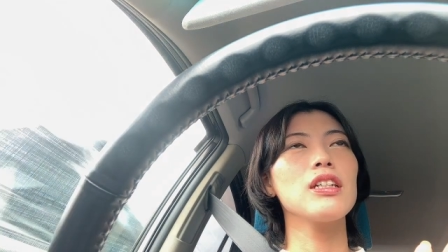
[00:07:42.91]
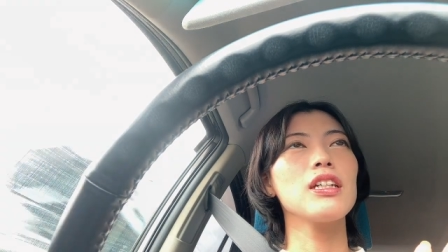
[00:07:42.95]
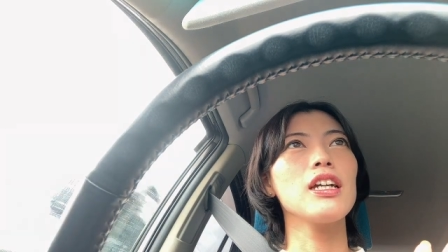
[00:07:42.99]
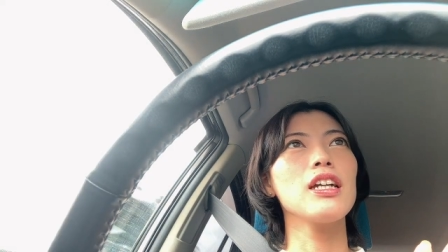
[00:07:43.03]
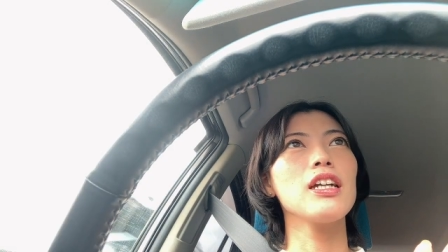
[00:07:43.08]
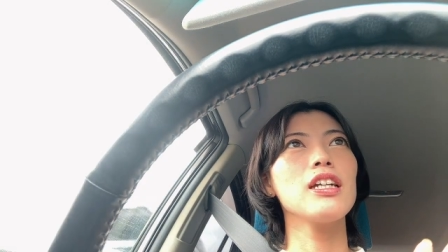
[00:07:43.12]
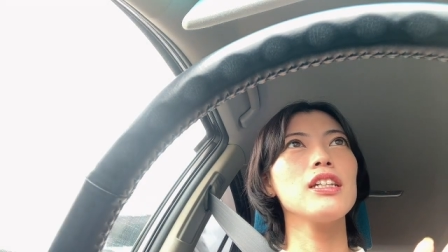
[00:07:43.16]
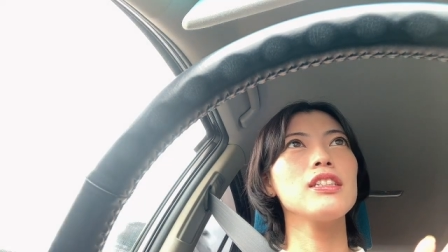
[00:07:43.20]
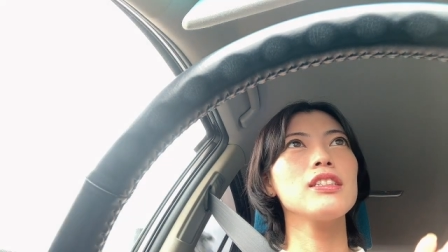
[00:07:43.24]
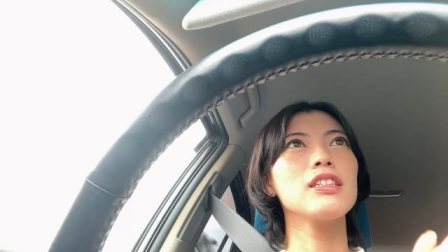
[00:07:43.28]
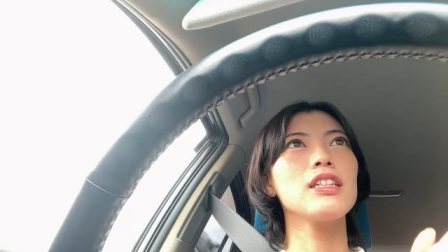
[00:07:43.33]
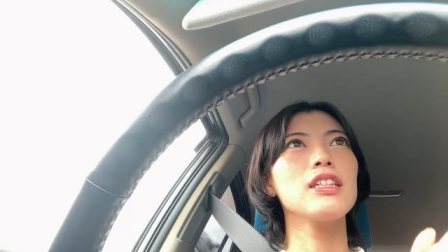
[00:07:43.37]

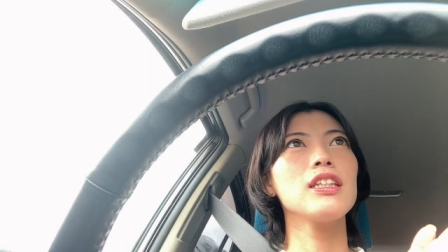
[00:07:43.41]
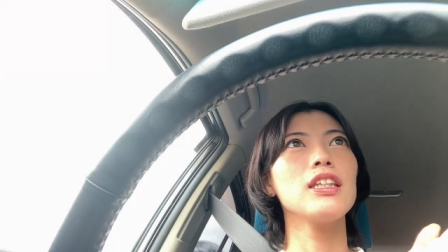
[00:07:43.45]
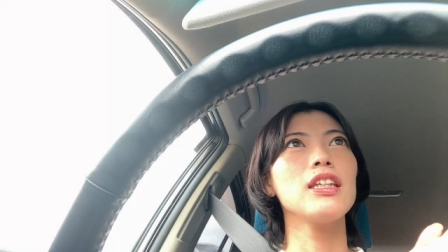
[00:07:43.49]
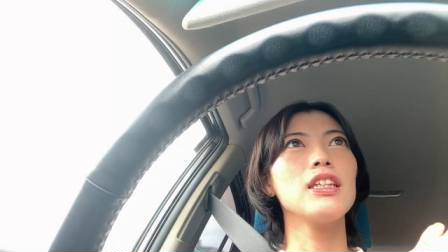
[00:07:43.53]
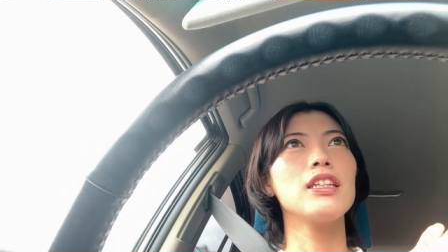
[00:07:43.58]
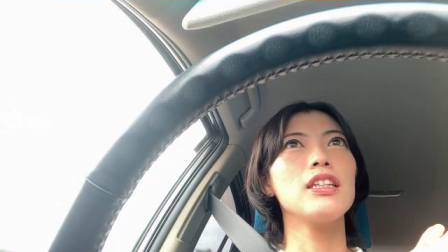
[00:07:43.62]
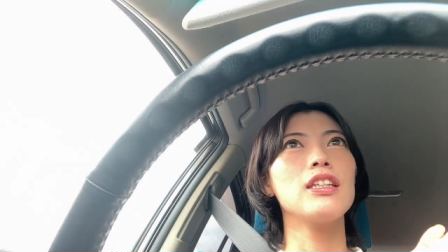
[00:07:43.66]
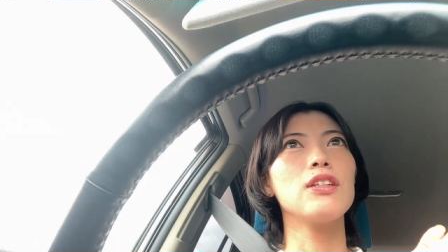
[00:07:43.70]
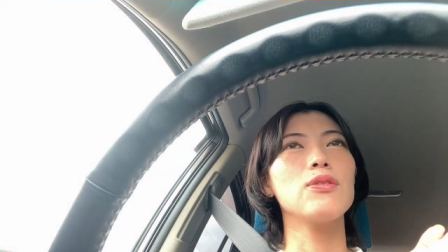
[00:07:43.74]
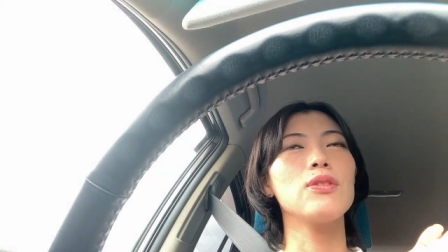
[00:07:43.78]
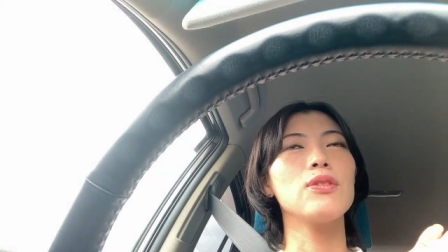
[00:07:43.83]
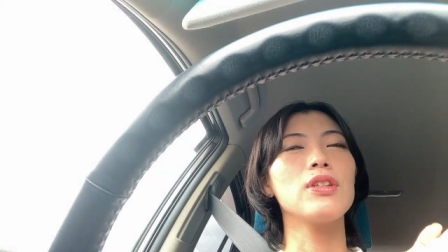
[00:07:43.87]
考えつかな
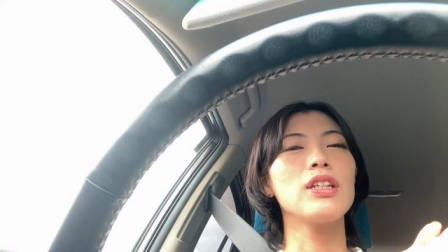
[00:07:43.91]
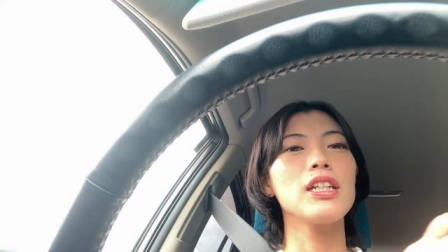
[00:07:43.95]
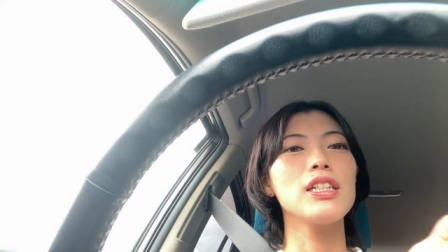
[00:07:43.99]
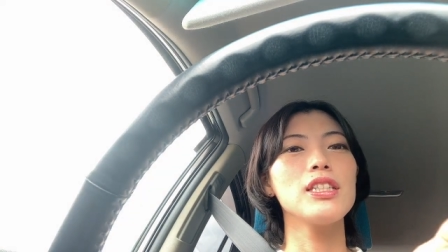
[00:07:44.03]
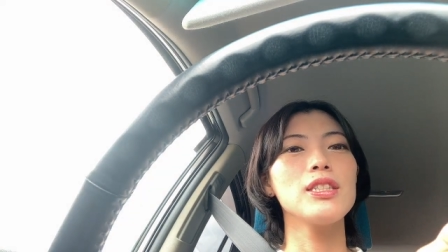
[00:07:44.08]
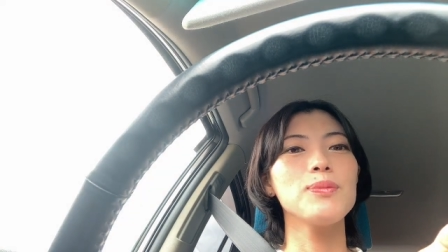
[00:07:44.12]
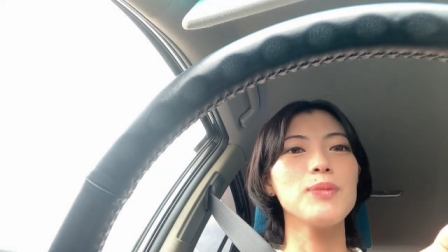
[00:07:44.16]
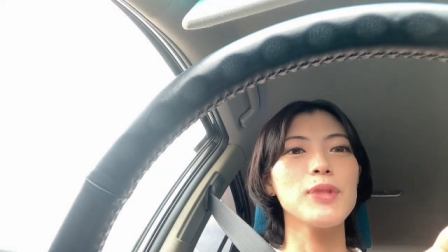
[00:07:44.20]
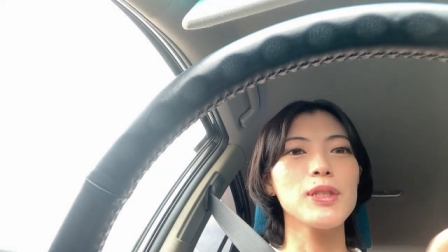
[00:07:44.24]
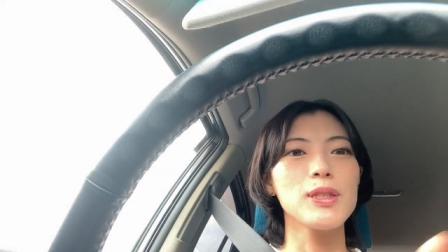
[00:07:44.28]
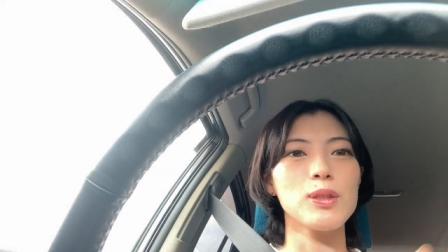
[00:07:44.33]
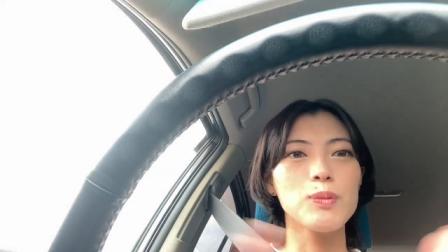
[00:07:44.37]
いんでお願い
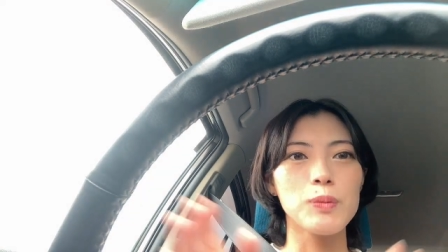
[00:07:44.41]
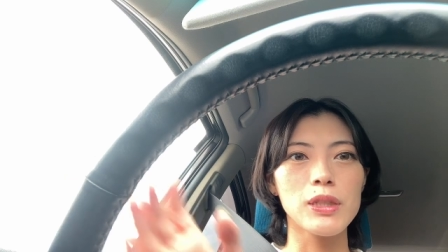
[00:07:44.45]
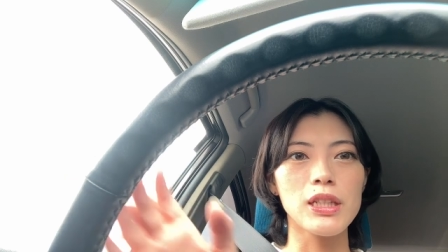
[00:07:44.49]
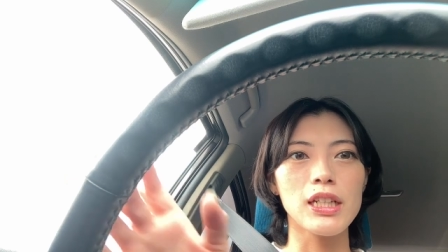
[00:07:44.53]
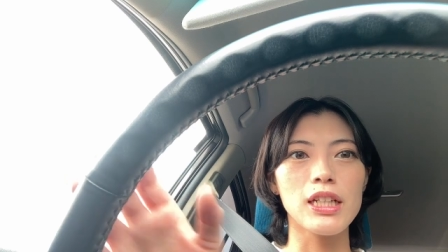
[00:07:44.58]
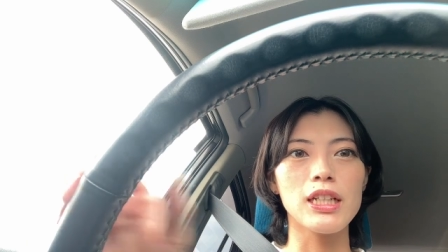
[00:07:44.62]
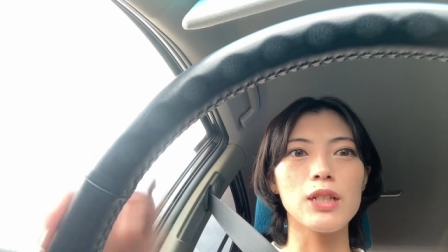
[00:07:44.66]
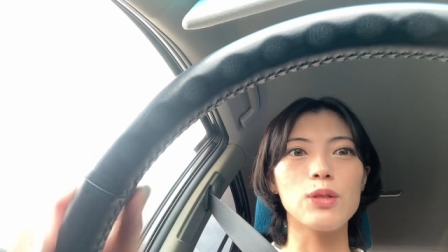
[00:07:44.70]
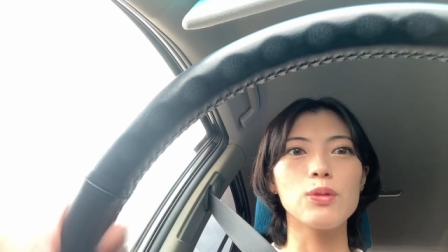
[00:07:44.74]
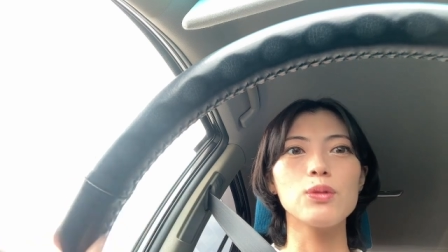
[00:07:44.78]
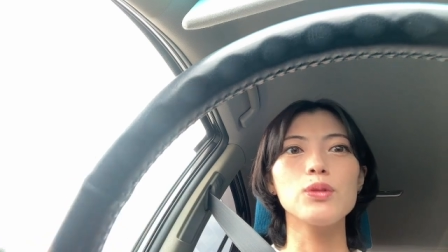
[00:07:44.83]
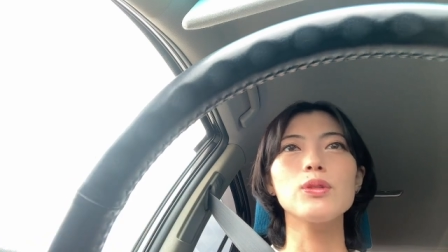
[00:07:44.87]
しますみた
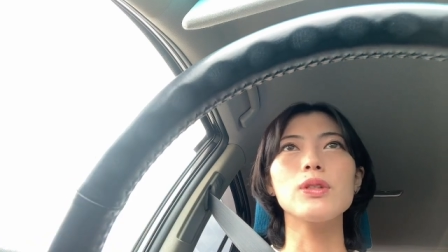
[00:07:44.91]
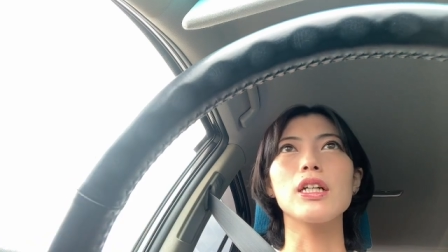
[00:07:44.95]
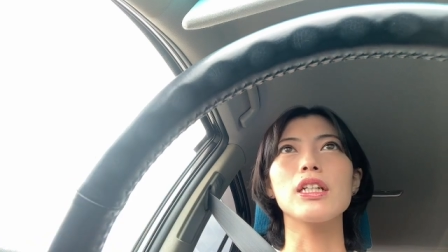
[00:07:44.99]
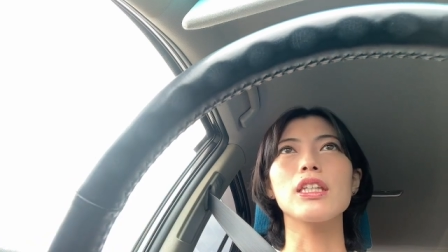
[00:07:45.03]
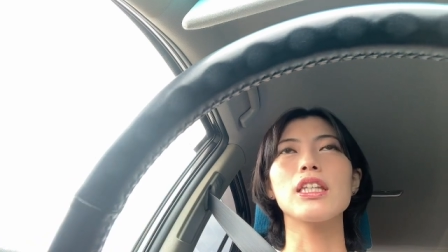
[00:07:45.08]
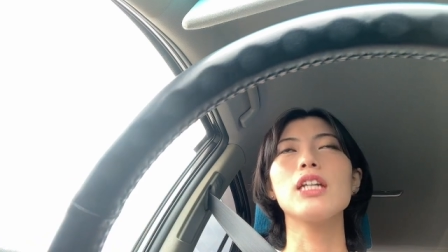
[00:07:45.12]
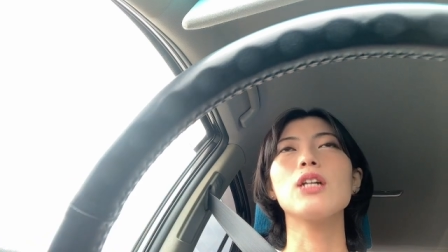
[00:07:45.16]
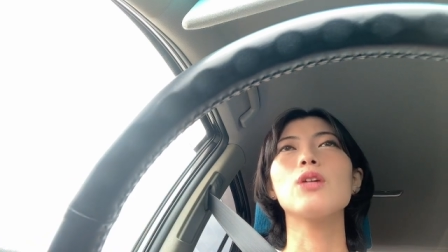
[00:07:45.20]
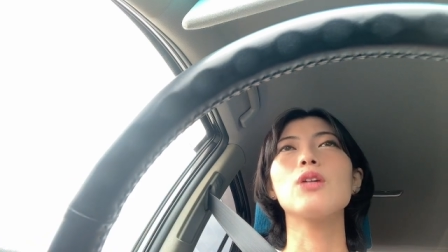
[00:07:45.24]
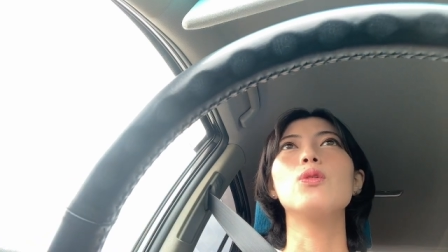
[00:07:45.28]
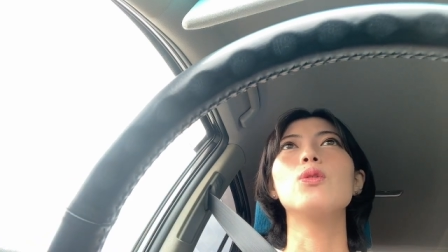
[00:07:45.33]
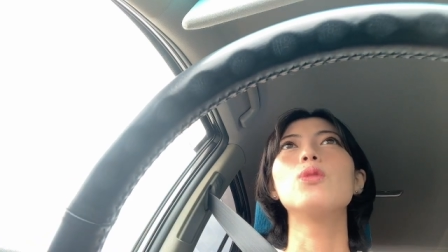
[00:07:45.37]
いなことが
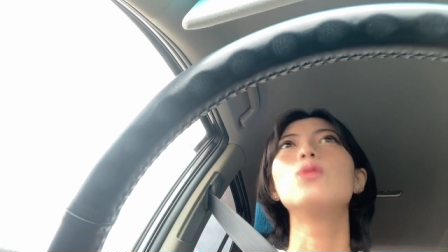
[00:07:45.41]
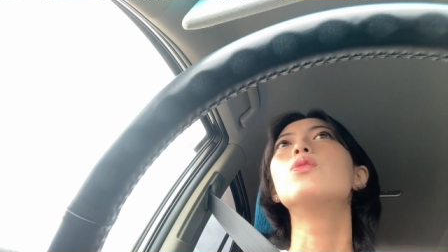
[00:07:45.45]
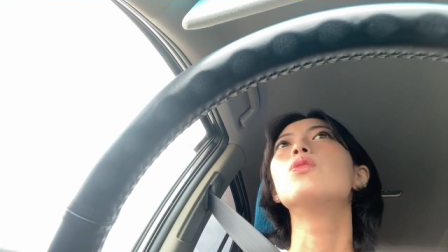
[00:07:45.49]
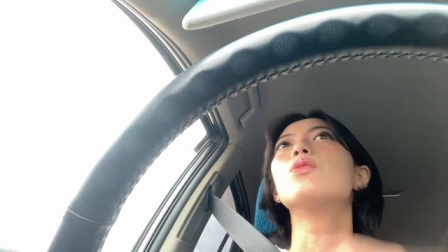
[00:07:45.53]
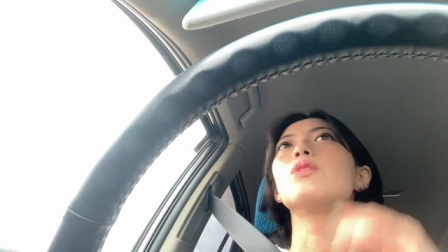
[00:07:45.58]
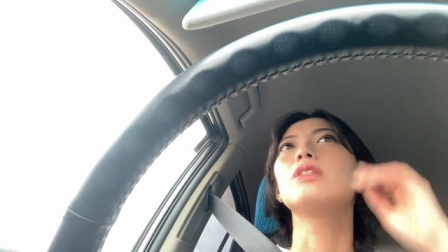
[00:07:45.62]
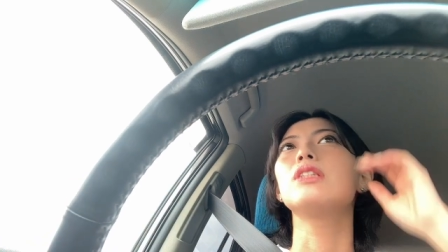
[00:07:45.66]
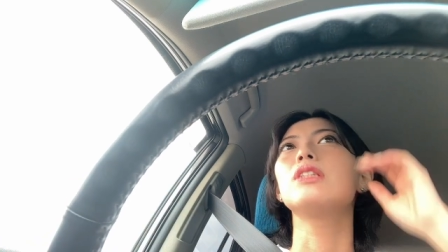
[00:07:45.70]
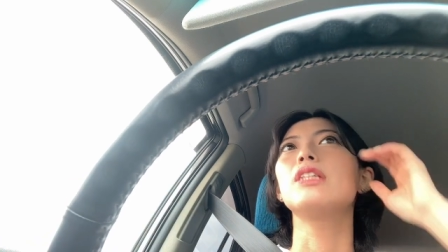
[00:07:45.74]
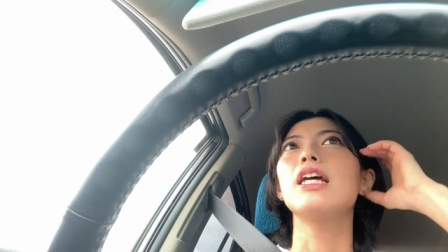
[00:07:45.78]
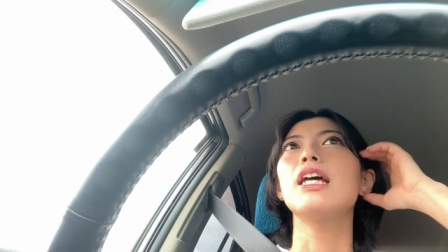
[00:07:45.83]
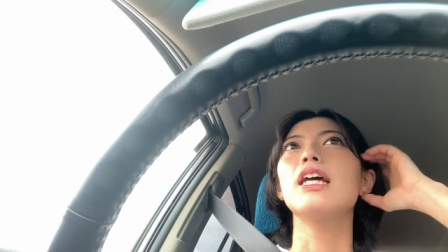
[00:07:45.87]
結構多
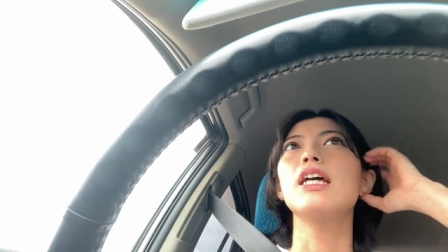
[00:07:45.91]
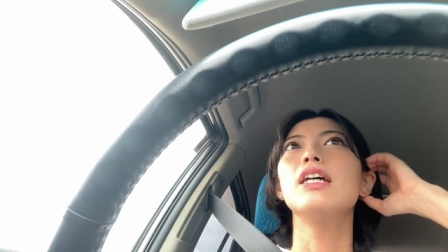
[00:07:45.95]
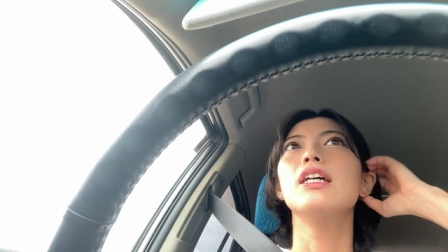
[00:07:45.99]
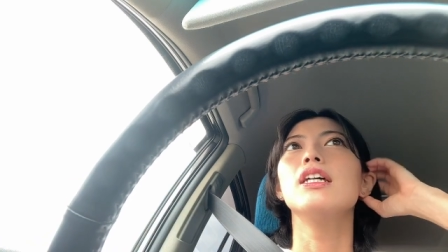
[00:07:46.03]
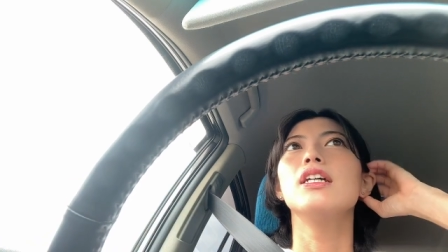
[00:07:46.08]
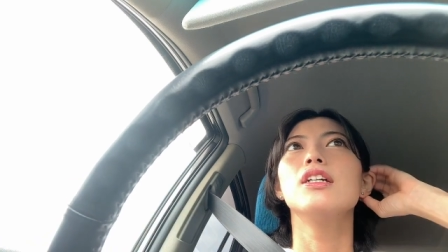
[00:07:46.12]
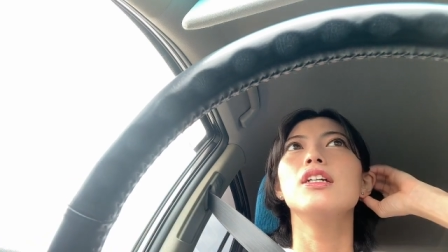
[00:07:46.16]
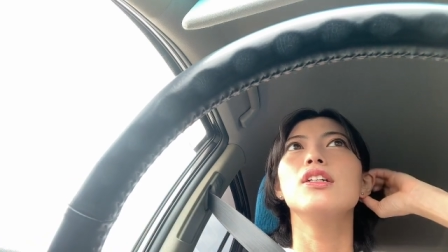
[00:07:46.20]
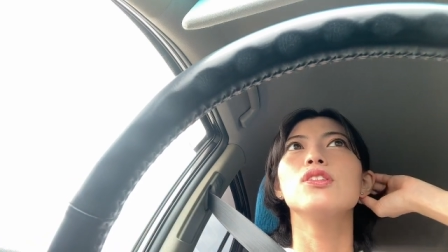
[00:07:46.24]
くて